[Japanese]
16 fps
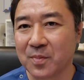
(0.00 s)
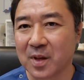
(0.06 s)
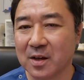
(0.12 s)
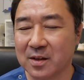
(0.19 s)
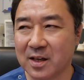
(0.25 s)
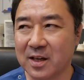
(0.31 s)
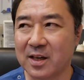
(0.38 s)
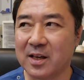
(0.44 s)

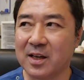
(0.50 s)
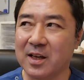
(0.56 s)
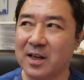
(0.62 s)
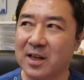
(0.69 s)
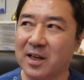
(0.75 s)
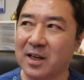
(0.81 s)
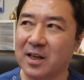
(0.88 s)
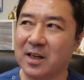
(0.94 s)
で、
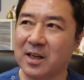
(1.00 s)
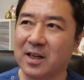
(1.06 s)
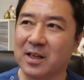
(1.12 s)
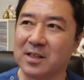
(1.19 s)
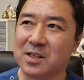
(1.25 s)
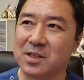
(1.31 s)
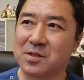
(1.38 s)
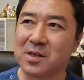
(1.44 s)

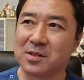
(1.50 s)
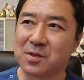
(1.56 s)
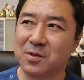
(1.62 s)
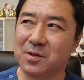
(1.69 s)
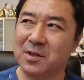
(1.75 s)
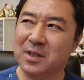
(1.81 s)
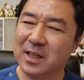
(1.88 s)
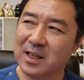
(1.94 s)
えー、実はそ
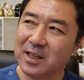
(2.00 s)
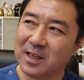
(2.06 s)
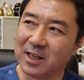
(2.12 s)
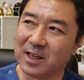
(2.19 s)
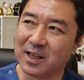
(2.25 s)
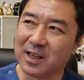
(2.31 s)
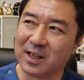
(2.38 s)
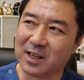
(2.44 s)
の、
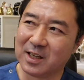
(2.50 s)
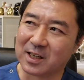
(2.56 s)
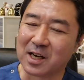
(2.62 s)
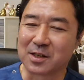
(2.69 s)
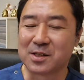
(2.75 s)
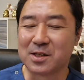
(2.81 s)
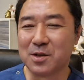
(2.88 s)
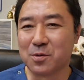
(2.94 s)
えー、
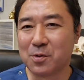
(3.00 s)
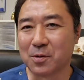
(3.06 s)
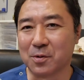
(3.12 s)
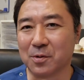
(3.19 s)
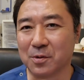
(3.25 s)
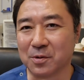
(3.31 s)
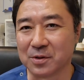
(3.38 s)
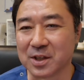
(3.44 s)
学生の
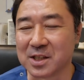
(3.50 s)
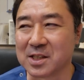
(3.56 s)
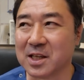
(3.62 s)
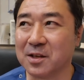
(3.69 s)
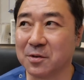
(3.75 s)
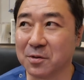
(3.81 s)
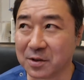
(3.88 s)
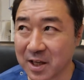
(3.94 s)
頃でし
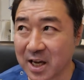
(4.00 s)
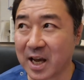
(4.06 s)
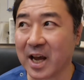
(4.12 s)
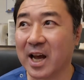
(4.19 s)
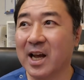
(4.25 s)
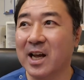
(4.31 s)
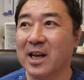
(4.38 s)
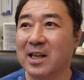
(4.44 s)
たの
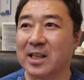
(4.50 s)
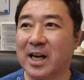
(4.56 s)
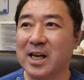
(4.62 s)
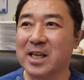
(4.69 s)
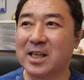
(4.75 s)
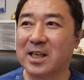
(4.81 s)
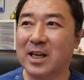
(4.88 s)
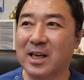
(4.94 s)
で、
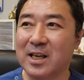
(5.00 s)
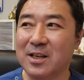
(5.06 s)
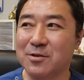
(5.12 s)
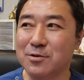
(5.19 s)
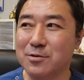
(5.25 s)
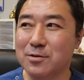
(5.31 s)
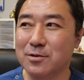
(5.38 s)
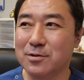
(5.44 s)
大会
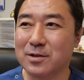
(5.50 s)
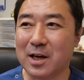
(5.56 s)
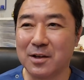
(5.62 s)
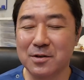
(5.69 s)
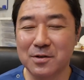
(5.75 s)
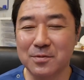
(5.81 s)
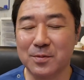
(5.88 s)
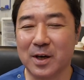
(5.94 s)
うんぬん
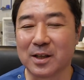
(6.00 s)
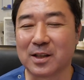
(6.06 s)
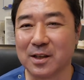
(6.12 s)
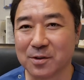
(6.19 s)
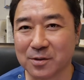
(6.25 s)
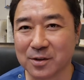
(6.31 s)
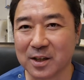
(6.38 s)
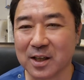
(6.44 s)
かんぬんもあっ
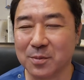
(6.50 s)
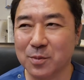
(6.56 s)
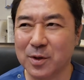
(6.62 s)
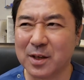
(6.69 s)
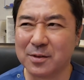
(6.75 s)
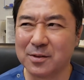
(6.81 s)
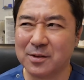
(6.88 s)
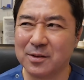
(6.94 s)
たので、
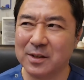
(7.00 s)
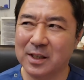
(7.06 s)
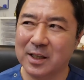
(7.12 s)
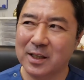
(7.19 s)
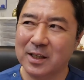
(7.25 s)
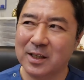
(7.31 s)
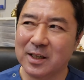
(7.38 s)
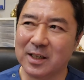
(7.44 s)
もうあの、
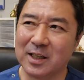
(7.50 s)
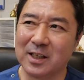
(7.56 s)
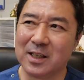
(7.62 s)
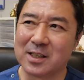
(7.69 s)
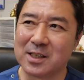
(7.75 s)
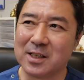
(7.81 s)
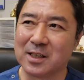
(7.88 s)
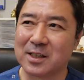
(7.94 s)

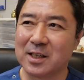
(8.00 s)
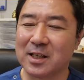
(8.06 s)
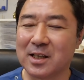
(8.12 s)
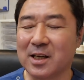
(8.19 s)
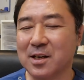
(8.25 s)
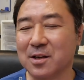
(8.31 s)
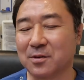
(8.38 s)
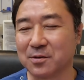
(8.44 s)
えー、整形
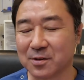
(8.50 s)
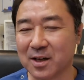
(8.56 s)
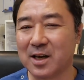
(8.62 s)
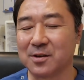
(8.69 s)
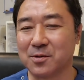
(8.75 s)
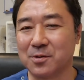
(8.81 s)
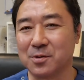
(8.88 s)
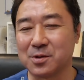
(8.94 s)
外科に行くとね、
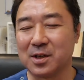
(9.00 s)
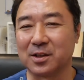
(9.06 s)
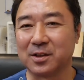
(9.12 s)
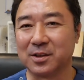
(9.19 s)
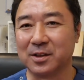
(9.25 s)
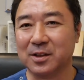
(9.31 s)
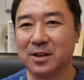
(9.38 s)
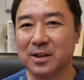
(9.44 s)
あの、おそら
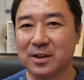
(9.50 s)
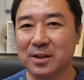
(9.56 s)
く、